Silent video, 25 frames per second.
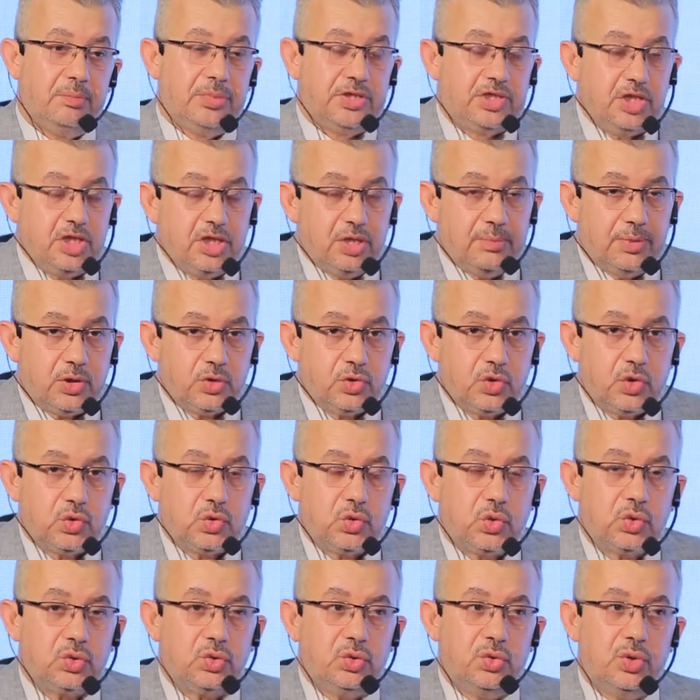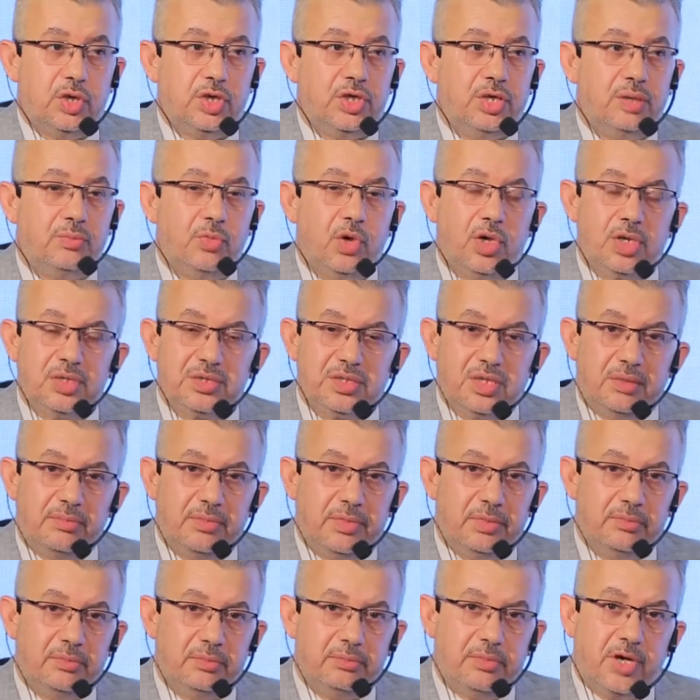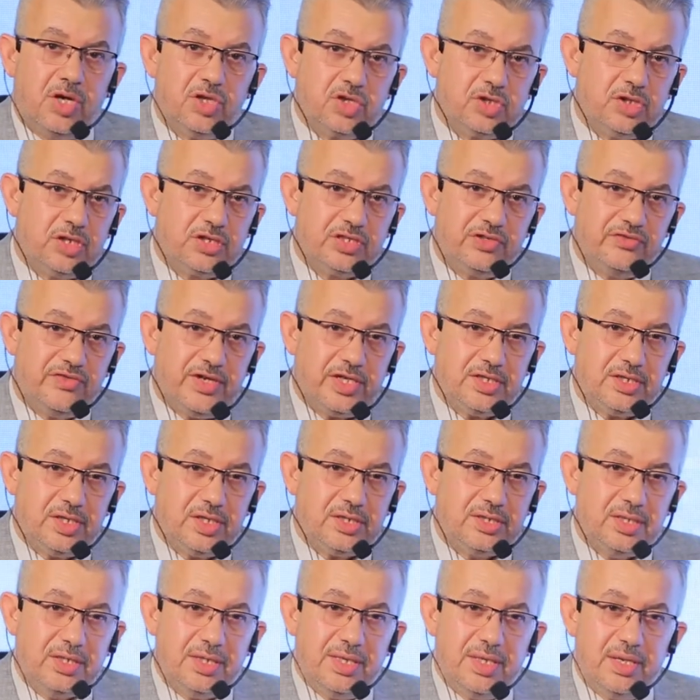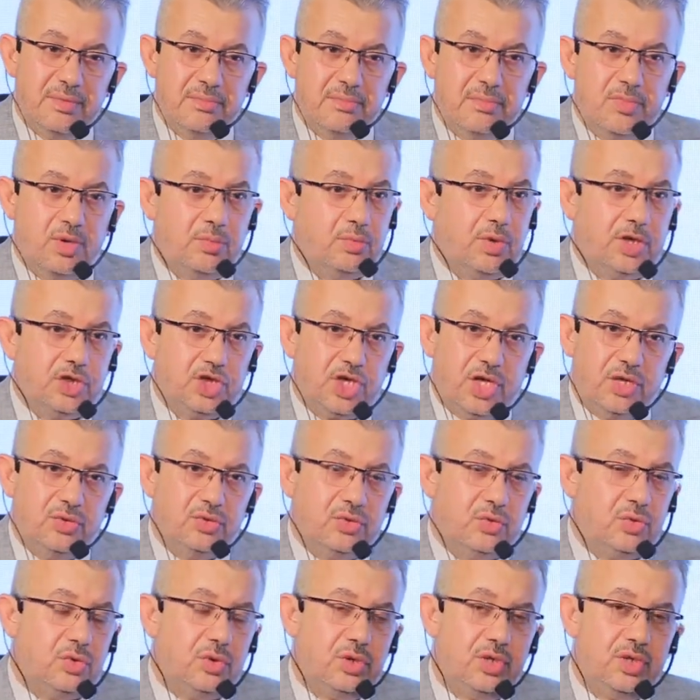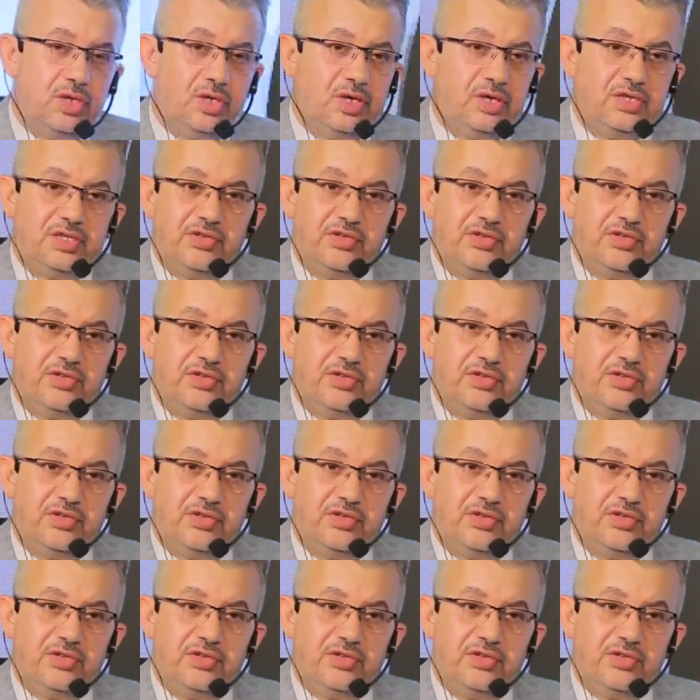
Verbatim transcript: بتيجي برضه خطورته ان معظم مرضى ارتفاع ضغط الدم ما بيبقاش عنده آه،